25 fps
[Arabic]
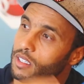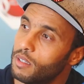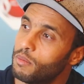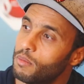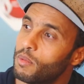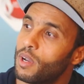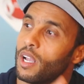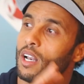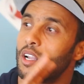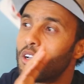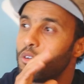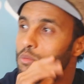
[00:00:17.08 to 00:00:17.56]

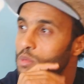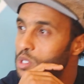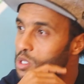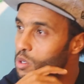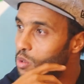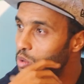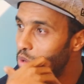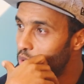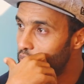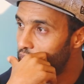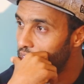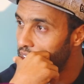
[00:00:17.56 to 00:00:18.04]
يمكن لكم
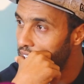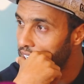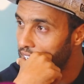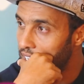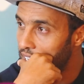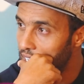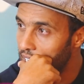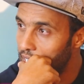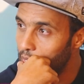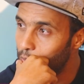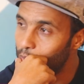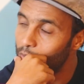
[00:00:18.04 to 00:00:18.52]
تسولوا
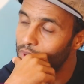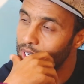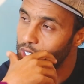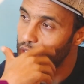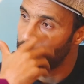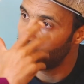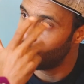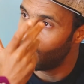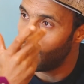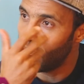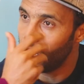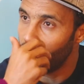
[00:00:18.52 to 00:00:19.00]
الدراري على
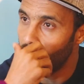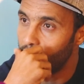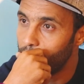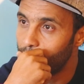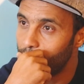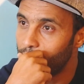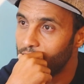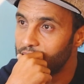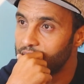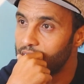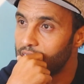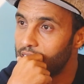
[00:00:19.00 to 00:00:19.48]
الماتش ولا على
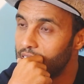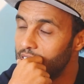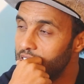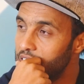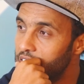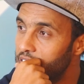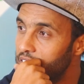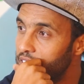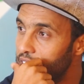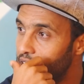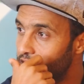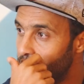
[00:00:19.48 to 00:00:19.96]
الماتشات اللي
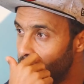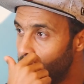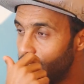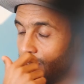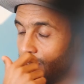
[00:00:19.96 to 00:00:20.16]
جايين